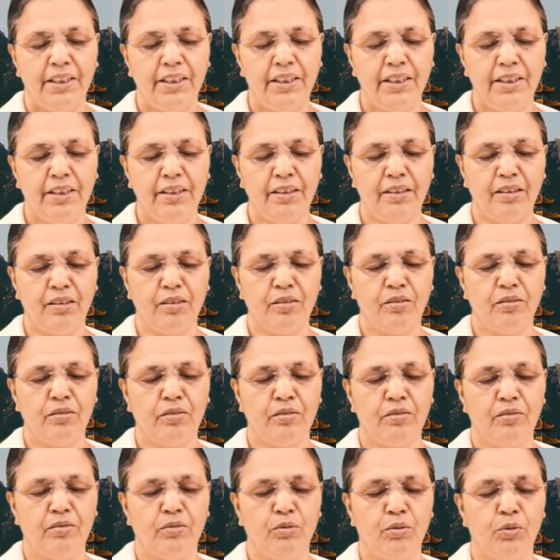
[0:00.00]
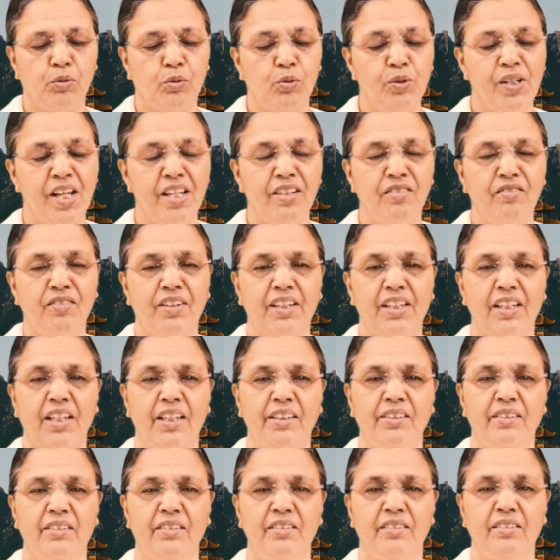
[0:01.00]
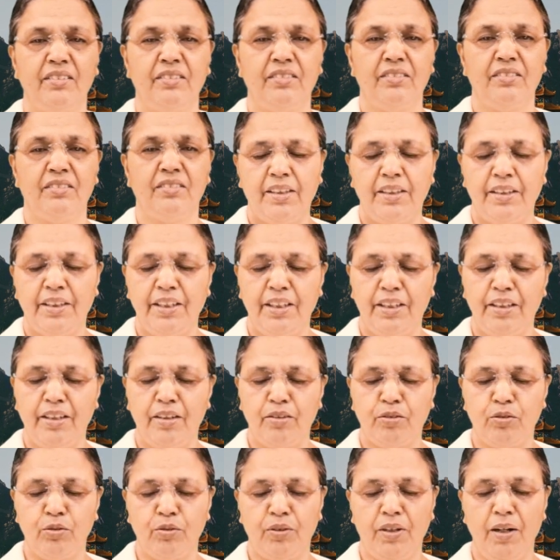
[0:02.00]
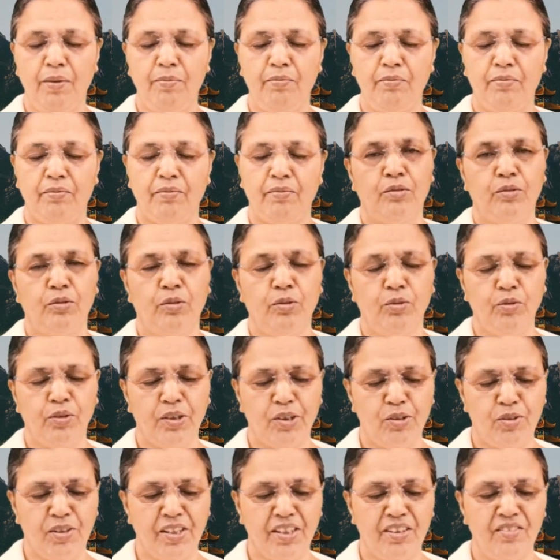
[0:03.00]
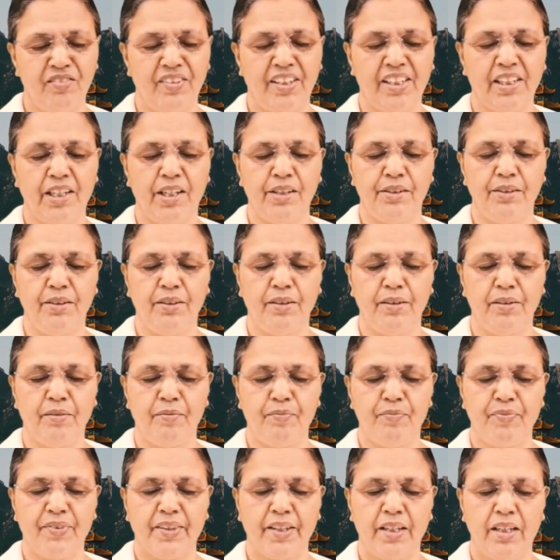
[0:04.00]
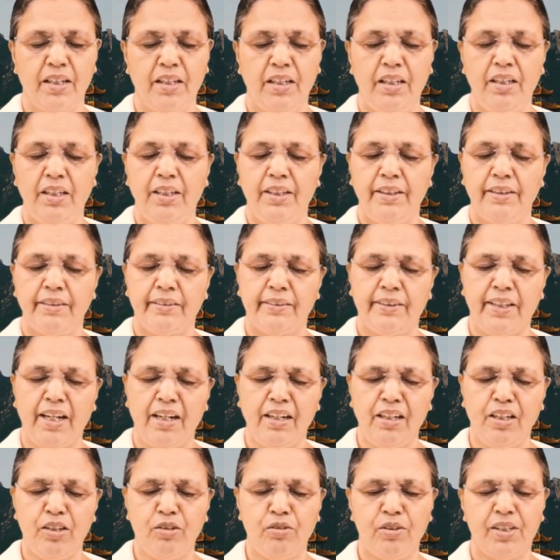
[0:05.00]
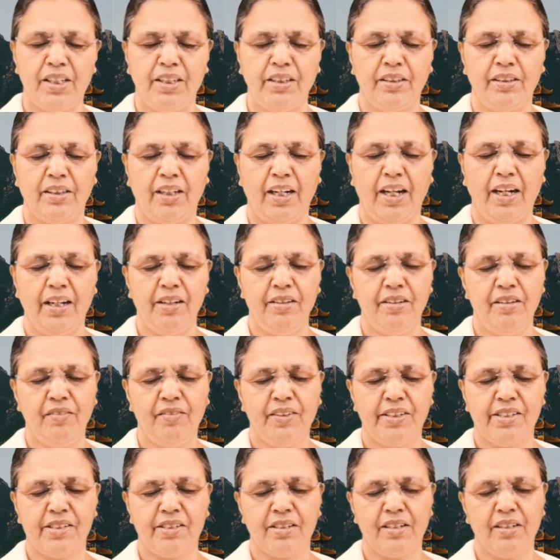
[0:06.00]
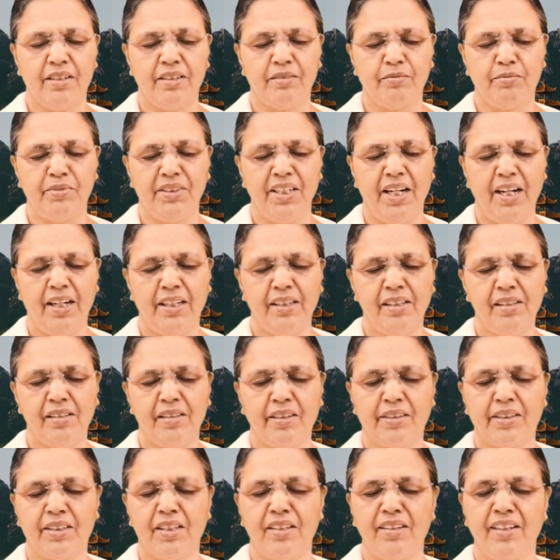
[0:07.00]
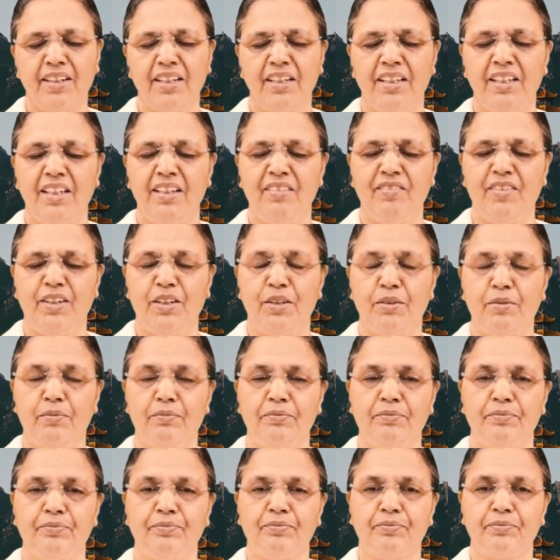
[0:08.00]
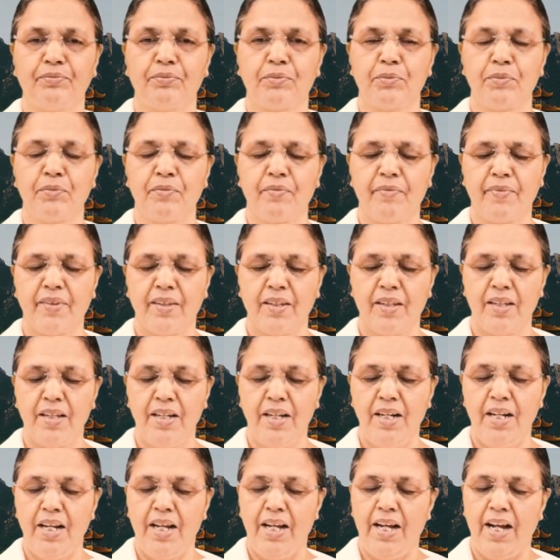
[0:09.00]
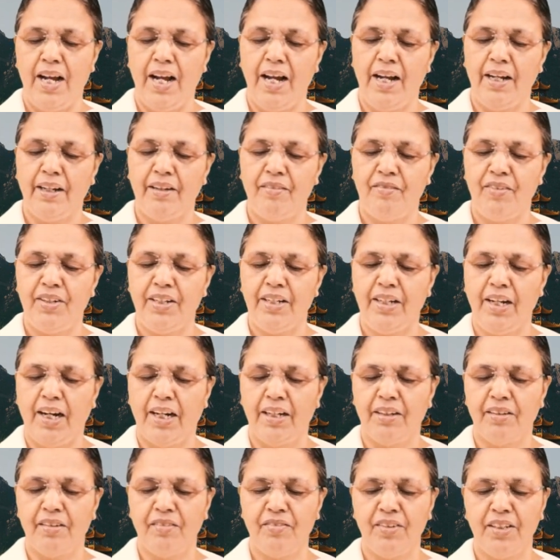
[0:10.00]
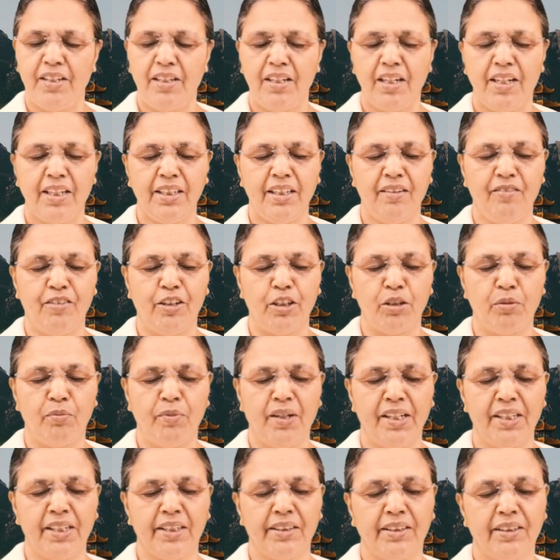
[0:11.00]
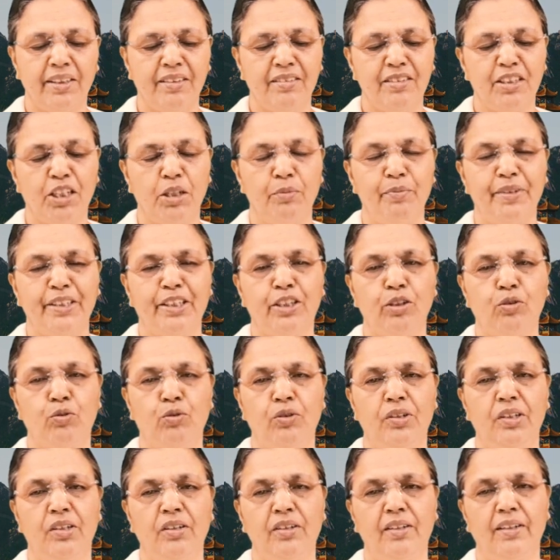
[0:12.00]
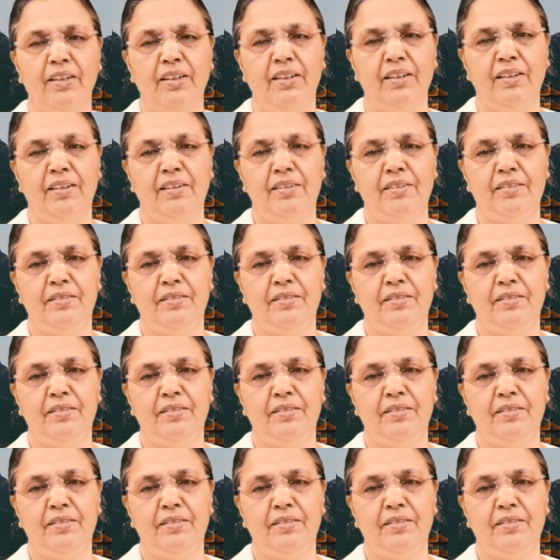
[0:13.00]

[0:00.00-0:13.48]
இது உடன் வராது இந்த சுகம் உங்களுடன் வராது தங்களுடன் அழிவற்ற ஞான ரத்னங்களே வரும் ஆகவே அழிவில்லாத வருமானத்தை சேமித்து கொள்ளுங்கள்